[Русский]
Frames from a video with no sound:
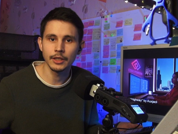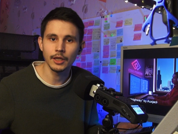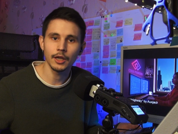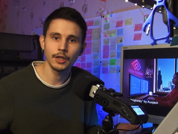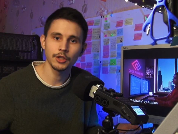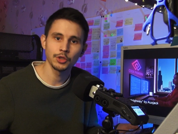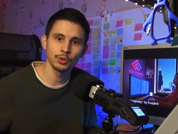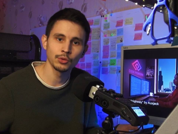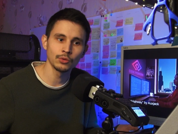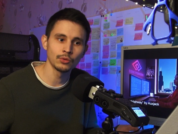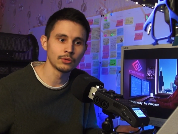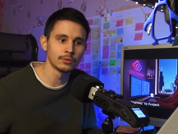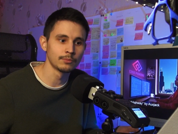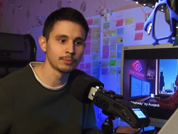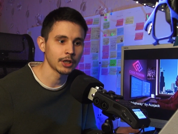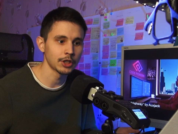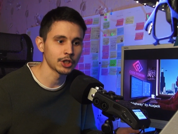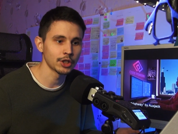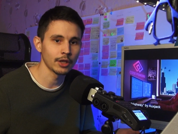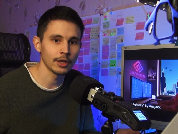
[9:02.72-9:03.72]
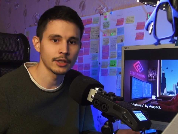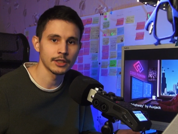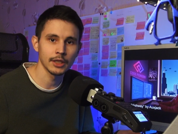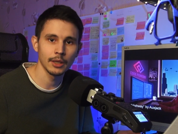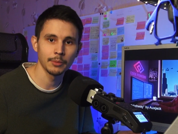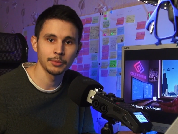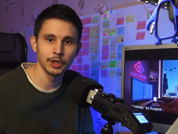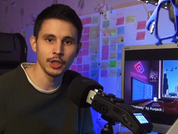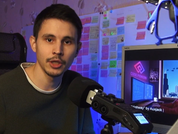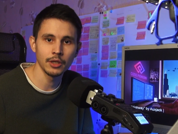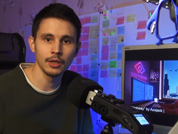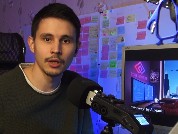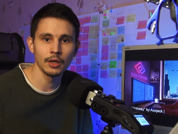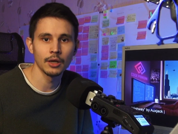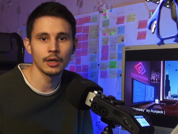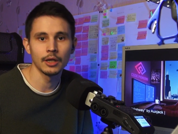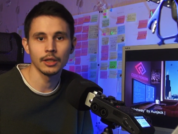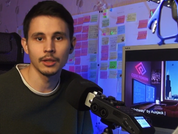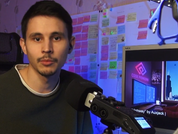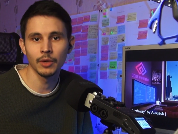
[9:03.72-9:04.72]
я хочу прочитать сообщение
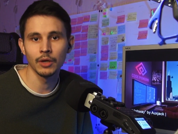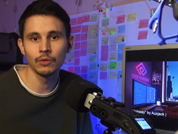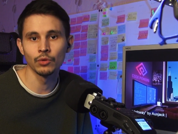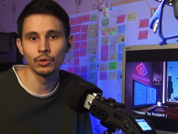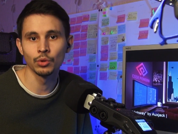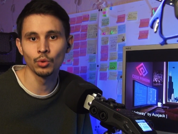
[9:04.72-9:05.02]
от моего